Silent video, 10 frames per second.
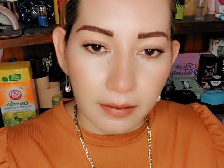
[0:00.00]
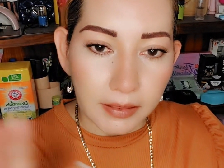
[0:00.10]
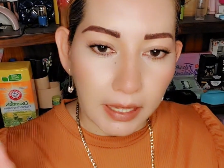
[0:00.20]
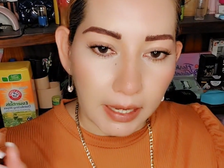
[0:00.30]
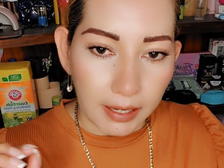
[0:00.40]

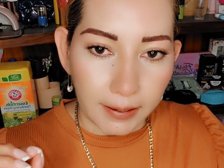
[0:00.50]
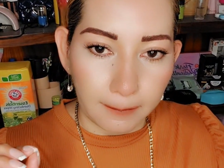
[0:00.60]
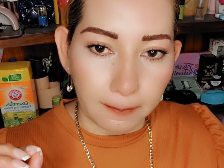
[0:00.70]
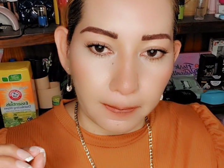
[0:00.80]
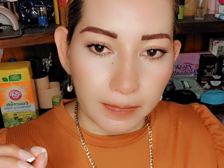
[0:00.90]

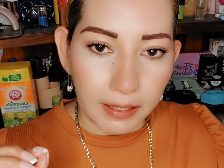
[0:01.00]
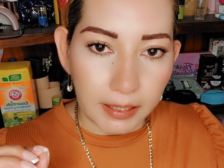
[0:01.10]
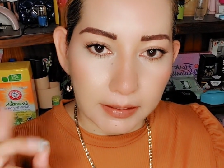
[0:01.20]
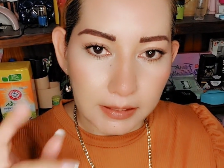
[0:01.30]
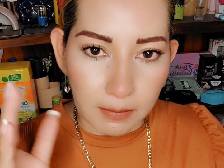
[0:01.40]
de,
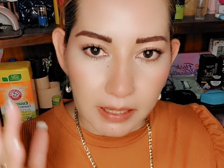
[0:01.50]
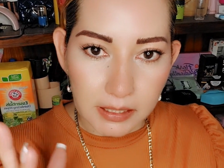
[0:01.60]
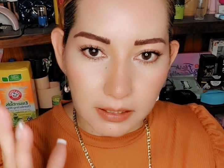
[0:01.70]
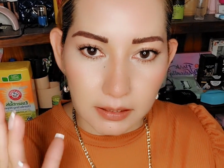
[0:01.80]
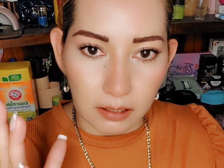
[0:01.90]
de este
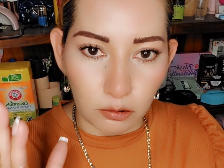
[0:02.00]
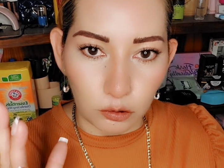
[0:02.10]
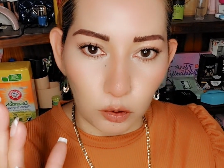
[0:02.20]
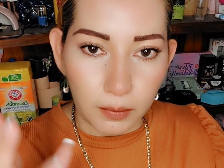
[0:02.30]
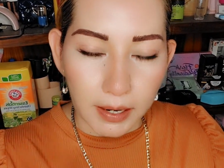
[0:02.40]
mes, de
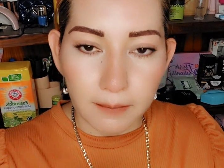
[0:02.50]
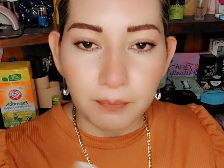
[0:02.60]
octubre,